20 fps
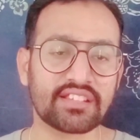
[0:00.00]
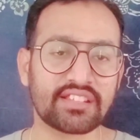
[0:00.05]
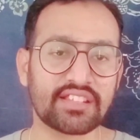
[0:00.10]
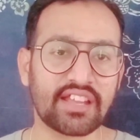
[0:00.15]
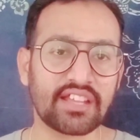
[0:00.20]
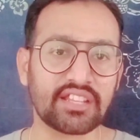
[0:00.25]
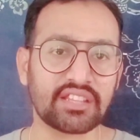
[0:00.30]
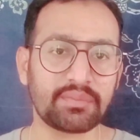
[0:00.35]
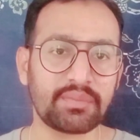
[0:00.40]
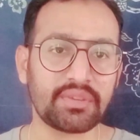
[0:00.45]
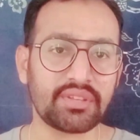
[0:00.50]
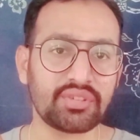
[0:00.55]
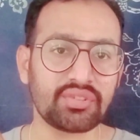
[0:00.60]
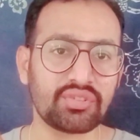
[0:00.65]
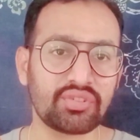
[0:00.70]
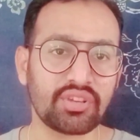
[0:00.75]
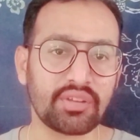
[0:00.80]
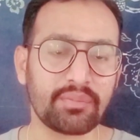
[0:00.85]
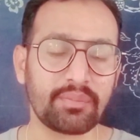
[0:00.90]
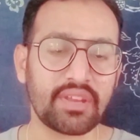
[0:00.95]
साथ में
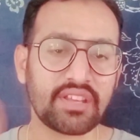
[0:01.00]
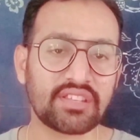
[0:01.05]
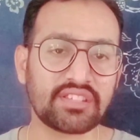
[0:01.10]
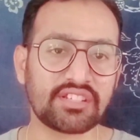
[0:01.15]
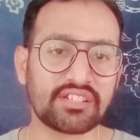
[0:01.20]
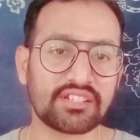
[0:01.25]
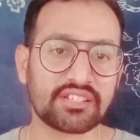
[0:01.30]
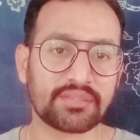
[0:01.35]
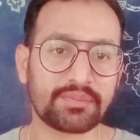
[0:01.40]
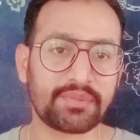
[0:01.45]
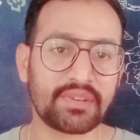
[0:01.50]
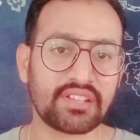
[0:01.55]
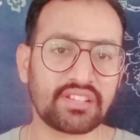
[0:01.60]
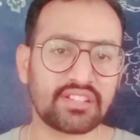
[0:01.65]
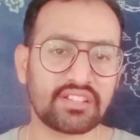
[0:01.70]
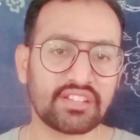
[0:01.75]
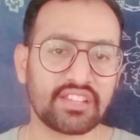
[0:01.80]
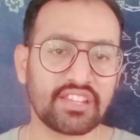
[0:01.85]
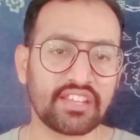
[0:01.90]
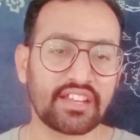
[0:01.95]
जो इमेज डिस्प्ले
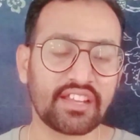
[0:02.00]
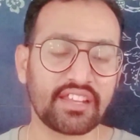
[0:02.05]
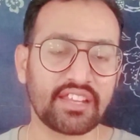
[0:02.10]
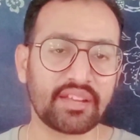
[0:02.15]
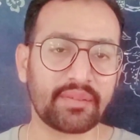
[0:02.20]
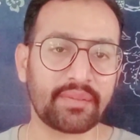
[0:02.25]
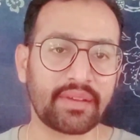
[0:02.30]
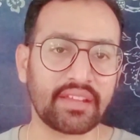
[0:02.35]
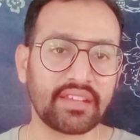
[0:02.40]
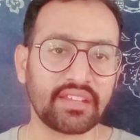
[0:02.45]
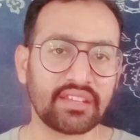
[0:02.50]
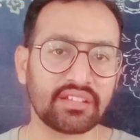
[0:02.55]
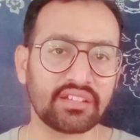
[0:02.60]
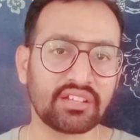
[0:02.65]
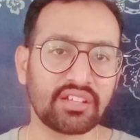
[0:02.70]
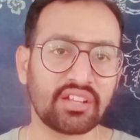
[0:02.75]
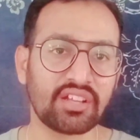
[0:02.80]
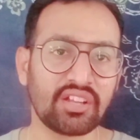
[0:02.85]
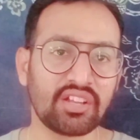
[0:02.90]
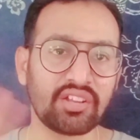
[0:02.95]
दी गई है भाई
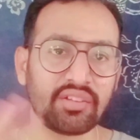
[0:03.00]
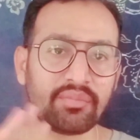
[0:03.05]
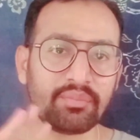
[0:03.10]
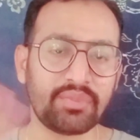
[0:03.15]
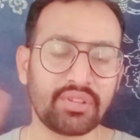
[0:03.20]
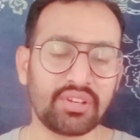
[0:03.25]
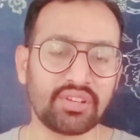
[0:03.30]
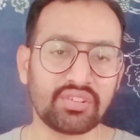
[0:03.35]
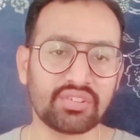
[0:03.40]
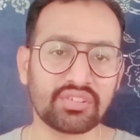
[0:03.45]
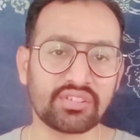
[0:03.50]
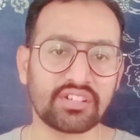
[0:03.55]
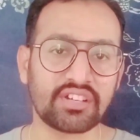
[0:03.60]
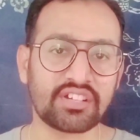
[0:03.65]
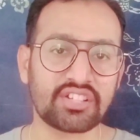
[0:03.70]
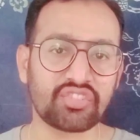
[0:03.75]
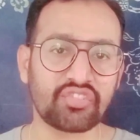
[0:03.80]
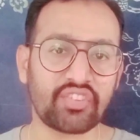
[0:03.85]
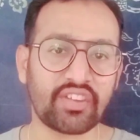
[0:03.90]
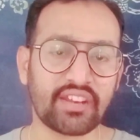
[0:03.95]
बिल्कुल
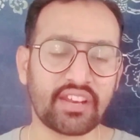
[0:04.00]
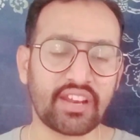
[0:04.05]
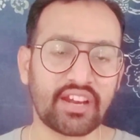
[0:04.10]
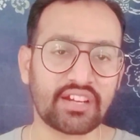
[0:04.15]
इट्स वेरी